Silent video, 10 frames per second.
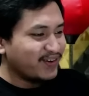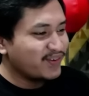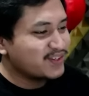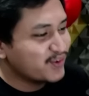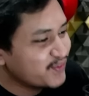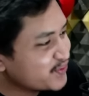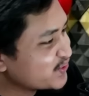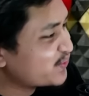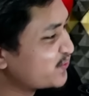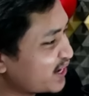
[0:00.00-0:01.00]
gue seumur
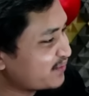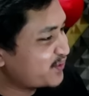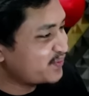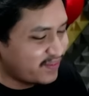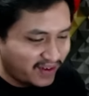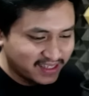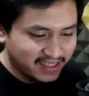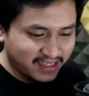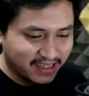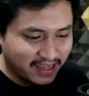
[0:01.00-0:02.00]
gak punya iPhone 15
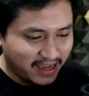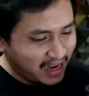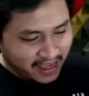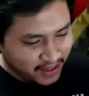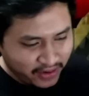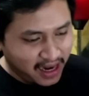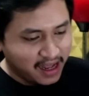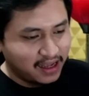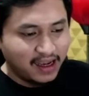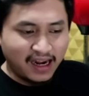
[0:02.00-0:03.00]
sih. Alah, yaudahlah,
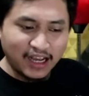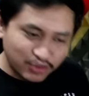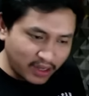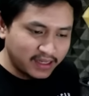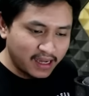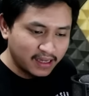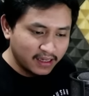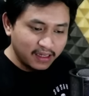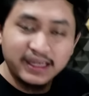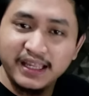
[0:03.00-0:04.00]
langsung aja
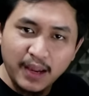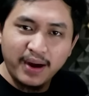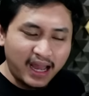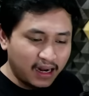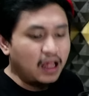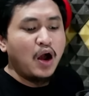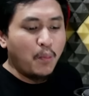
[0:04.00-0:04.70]
kita bakal